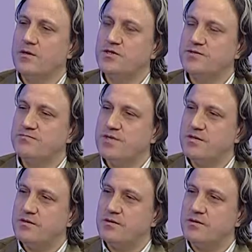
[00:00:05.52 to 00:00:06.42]

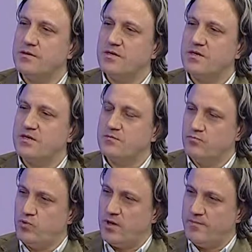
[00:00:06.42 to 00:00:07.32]
Şimdi e,
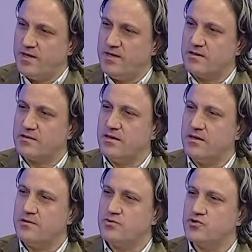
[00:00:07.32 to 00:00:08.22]
bu
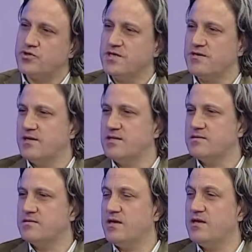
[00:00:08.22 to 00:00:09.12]
ameliyatlar çocuk
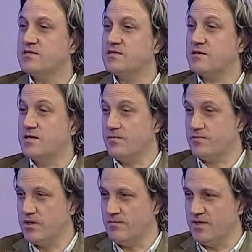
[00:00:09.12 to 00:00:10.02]
cerrahisinin en sık
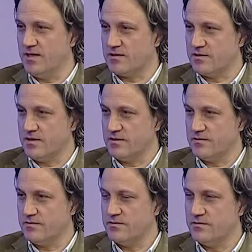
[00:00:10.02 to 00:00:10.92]
yaptığı ameliyatlar.
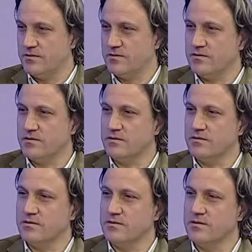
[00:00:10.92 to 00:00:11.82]
E,
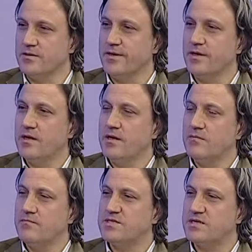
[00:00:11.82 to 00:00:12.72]

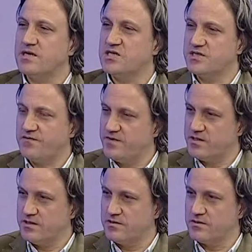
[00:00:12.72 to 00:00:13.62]
mesela kasık
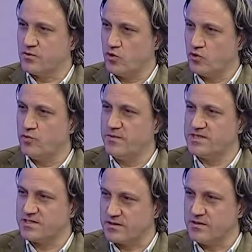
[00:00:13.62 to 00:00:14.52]
fıtığının görülme
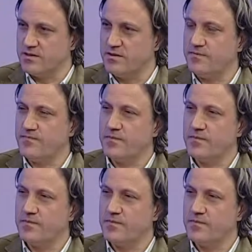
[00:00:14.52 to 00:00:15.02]
sıklığı